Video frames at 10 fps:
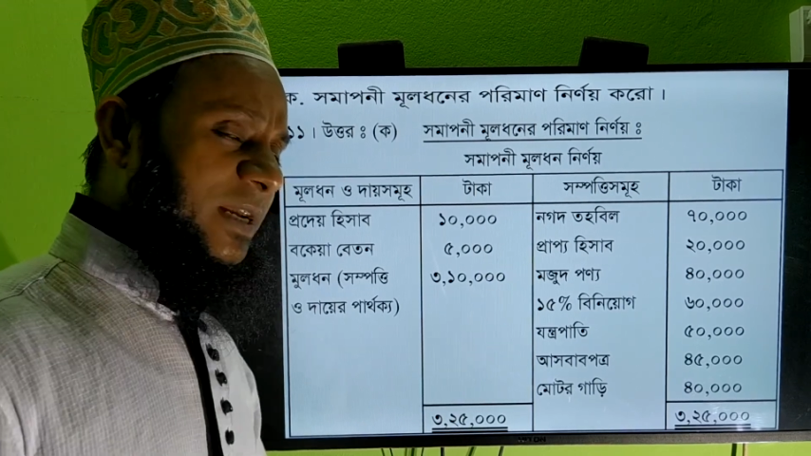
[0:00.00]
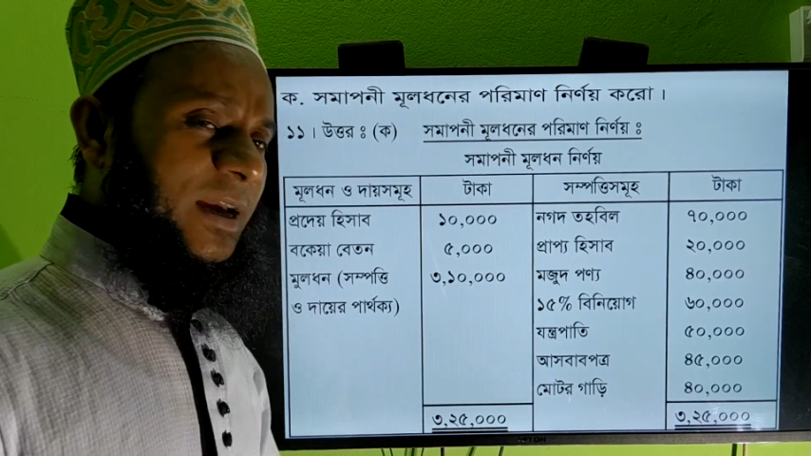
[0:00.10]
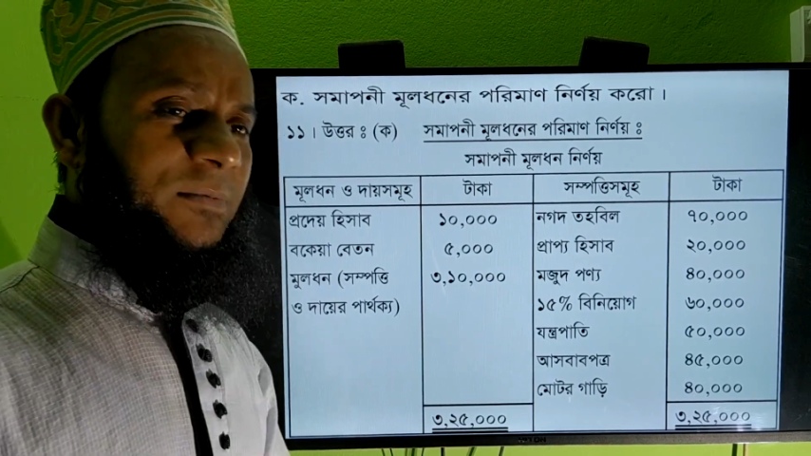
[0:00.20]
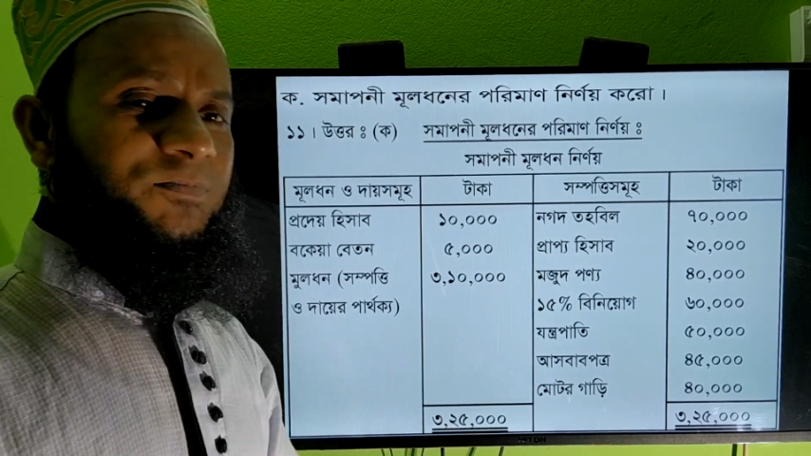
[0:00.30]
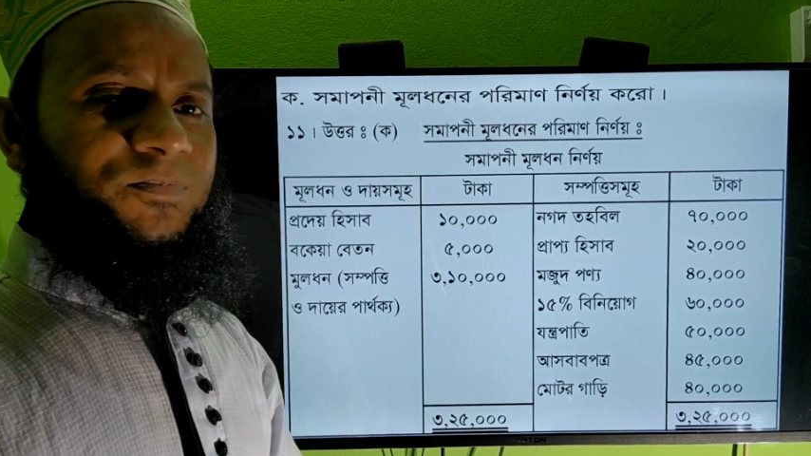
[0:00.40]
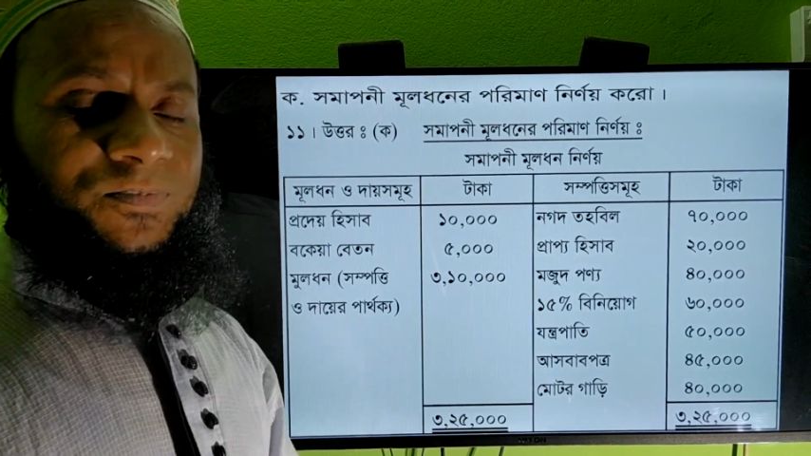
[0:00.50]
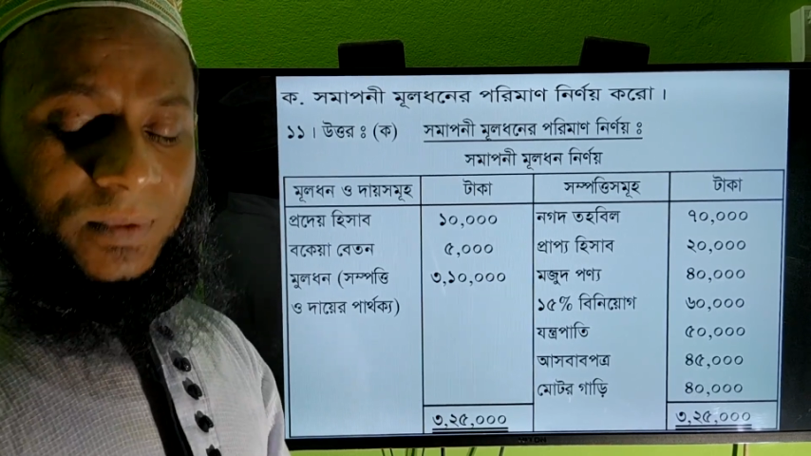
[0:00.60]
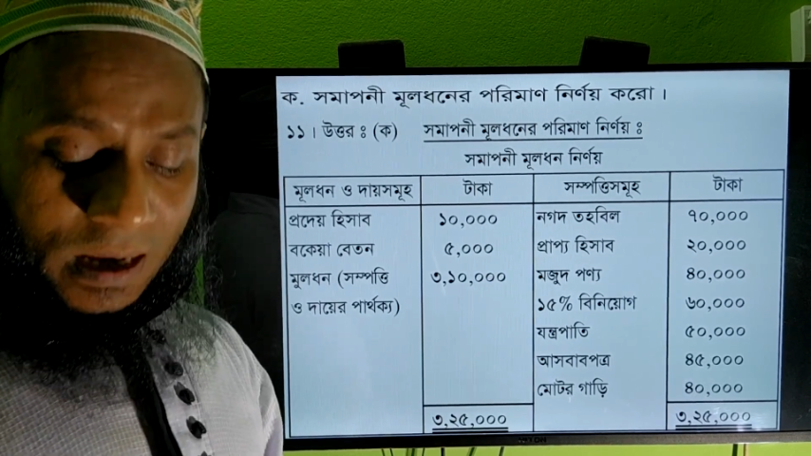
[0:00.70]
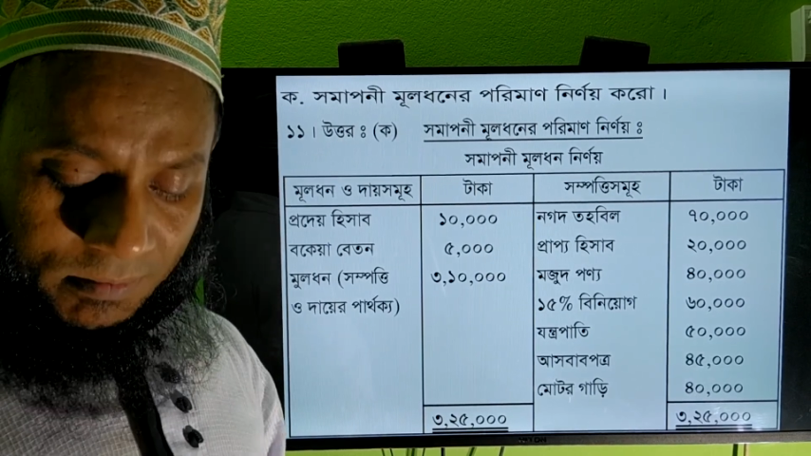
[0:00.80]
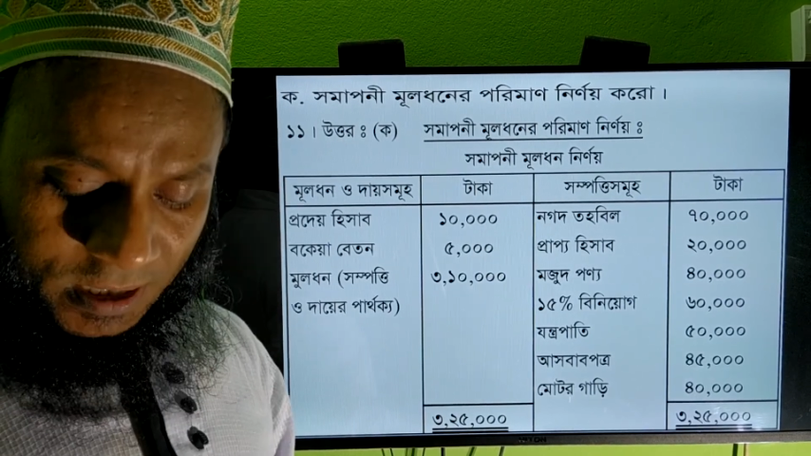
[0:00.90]
থাকে
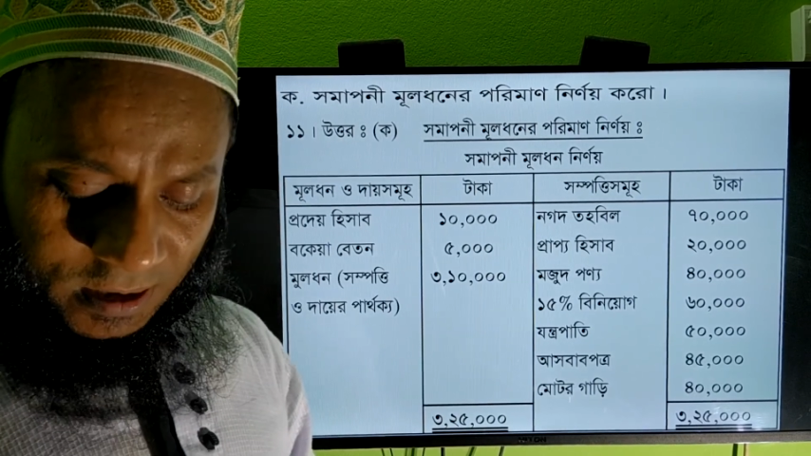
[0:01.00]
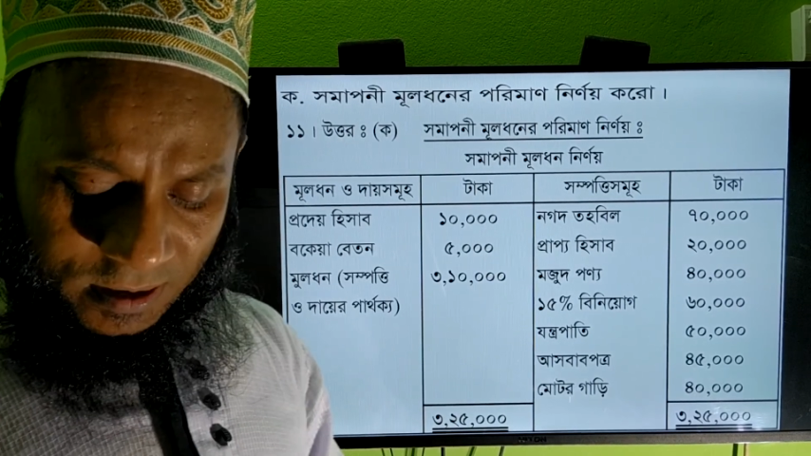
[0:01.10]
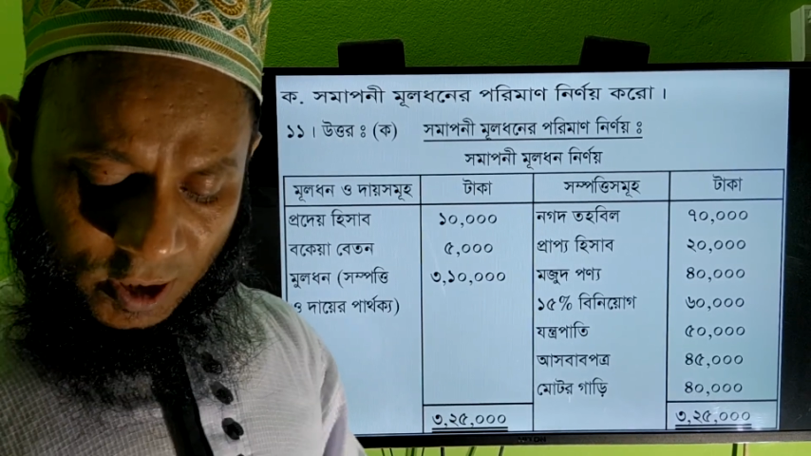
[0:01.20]
আমার